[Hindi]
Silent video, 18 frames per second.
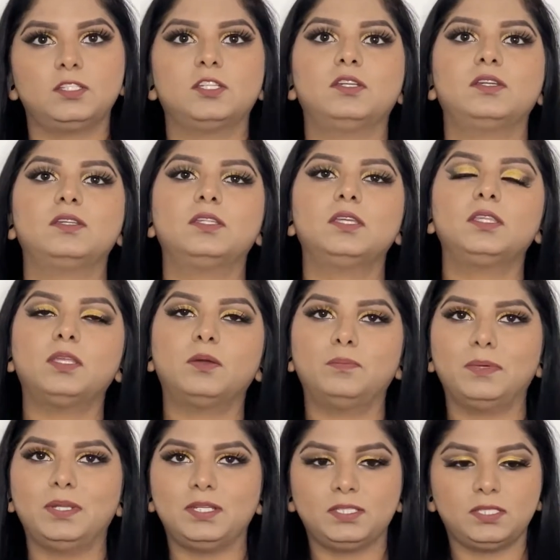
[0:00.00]
चल रही थी तब
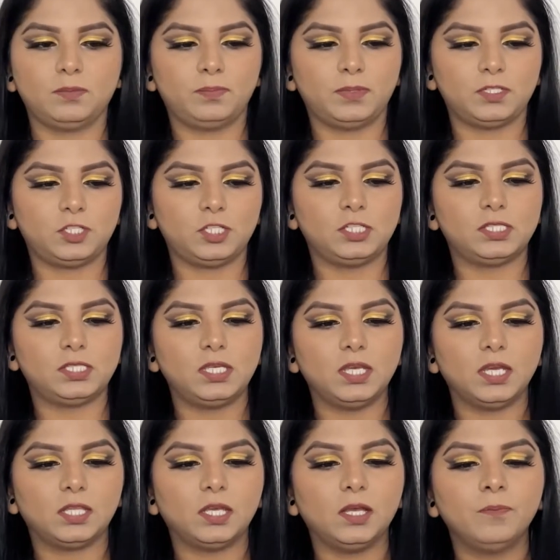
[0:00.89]
मैंने इसे परचेज़
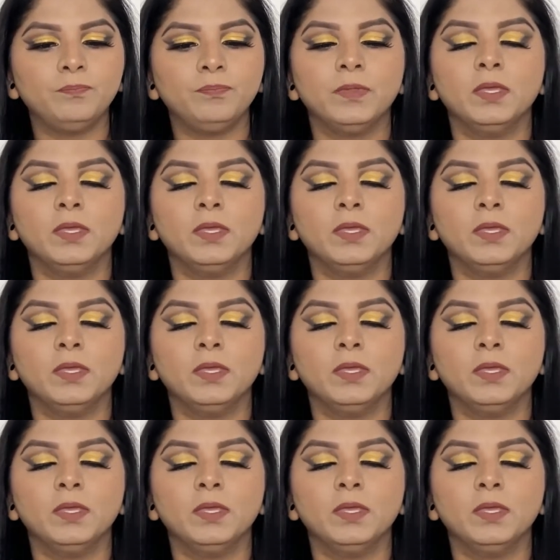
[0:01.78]
किया था